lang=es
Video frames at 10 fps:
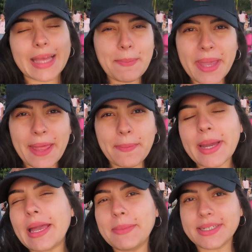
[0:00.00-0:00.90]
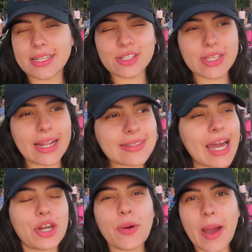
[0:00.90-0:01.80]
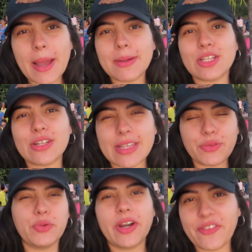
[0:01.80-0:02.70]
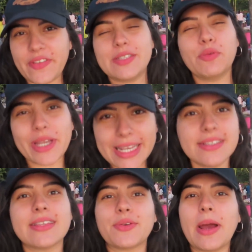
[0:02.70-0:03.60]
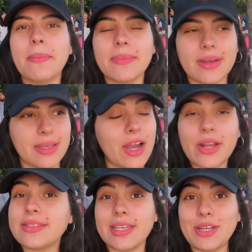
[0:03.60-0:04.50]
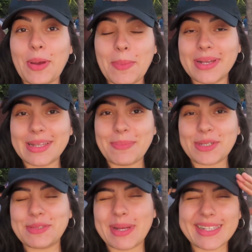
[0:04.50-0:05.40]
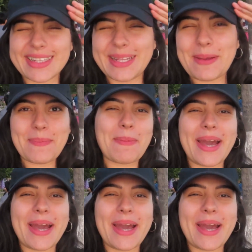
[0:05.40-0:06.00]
También vayan a mis redes sociales arroba Twitter, Facebook, Instagram. Y ahora sí, nos vemos hasta la próxima. Bye